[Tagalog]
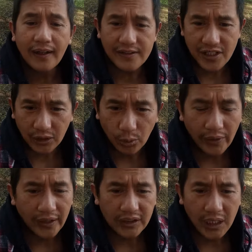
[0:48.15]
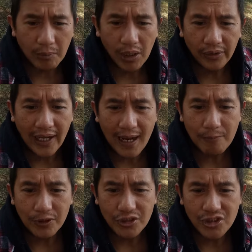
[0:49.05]
kasat nga nagtrabaho ni
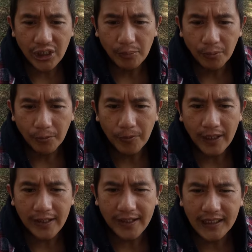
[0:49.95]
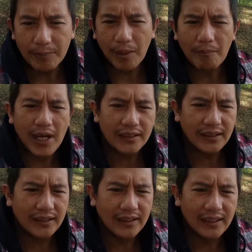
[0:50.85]
Apo Dios ti muno na dagiti
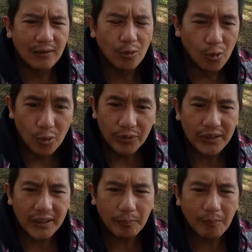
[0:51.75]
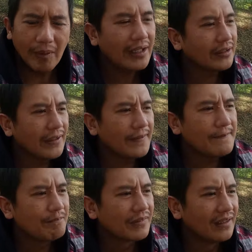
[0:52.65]
pamati ti lululong tayo ti pamati
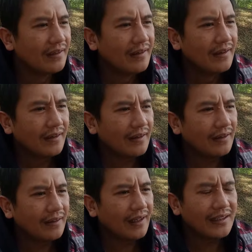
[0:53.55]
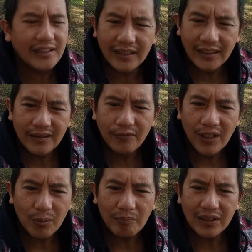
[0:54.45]
ken anya ti
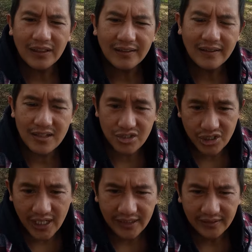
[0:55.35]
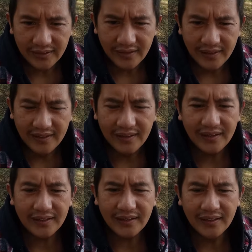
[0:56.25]
development na ti Christianity
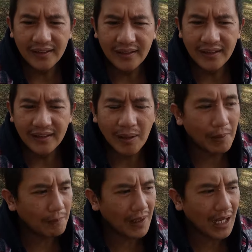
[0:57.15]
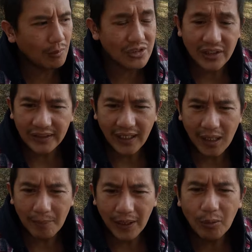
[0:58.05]
iti napalpalabas
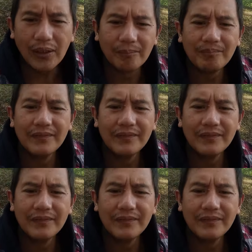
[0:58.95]
tatanga nga